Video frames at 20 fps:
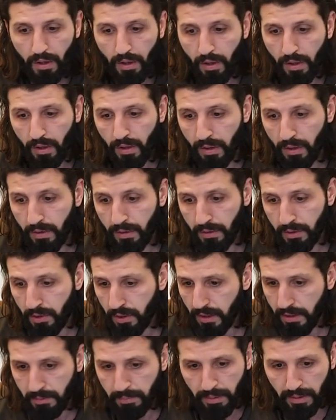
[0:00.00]
Э, я
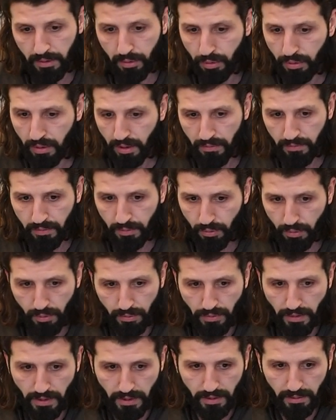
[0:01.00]
сейчас смотрю на
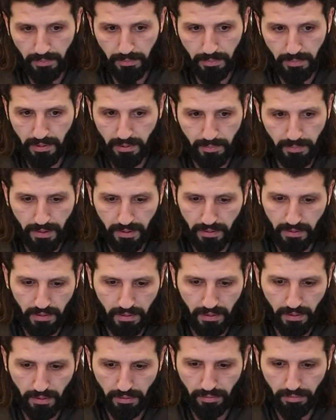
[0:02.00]
новости,
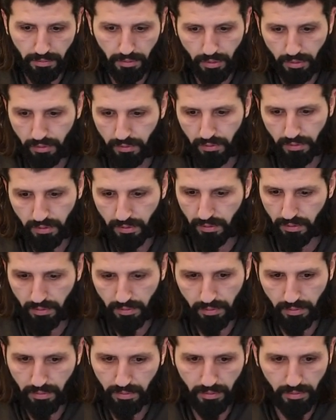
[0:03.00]
просмотрел,
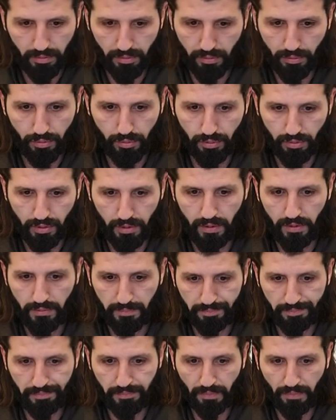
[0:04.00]
вроде уже